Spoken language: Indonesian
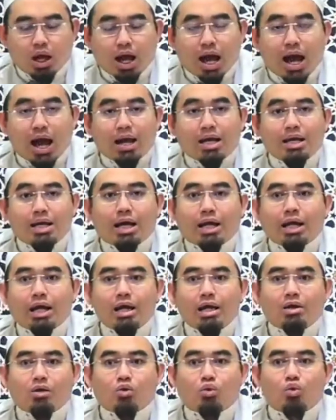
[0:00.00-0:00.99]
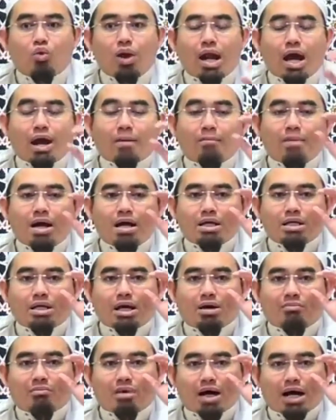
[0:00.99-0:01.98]
adalah ulama
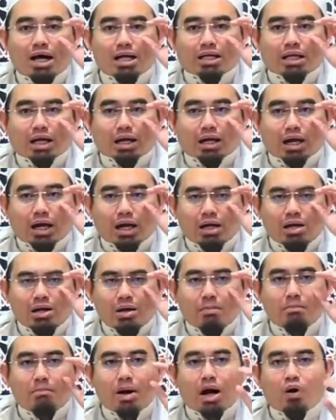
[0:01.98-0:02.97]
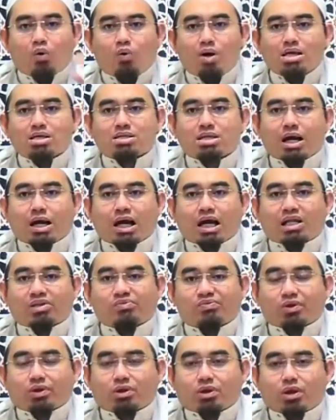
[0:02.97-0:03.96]
yang mengatakan bahwa zakat
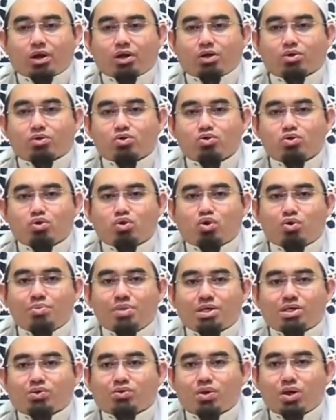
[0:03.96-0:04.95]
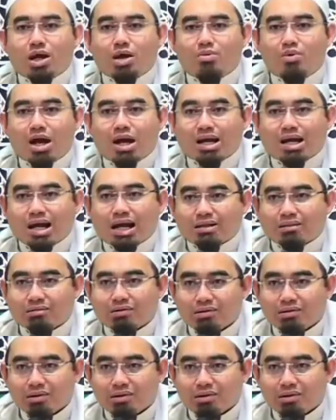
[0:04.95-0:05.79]
fitrah itu hukumnya sunnah muakkad.